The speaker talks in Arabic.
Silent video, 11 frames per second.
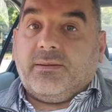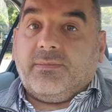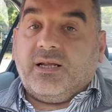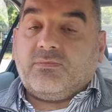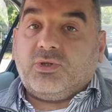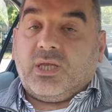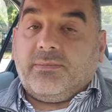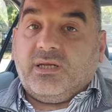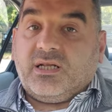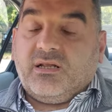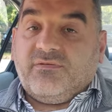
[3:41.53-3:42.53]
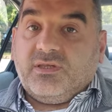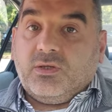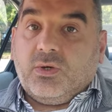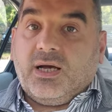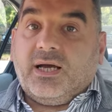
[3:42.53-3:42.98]
لما قلت متابعه
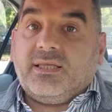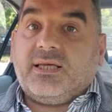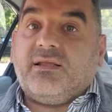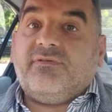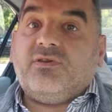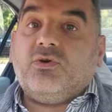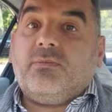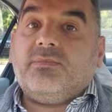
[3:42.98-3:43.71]
الفيديوهات هلا في نوع